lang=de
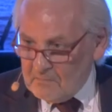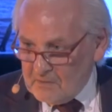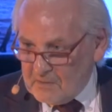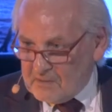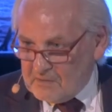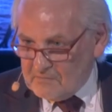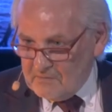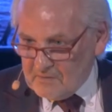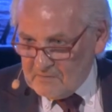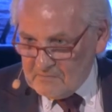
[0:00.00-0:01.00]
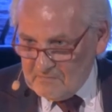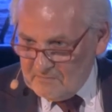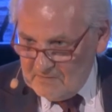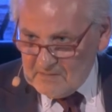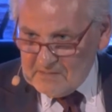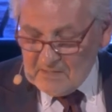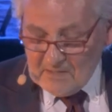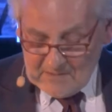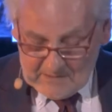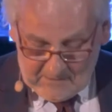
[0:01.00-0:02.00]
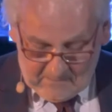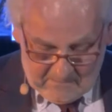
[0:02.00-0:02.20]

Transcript: begegnet wäre. Wirklich herrlich.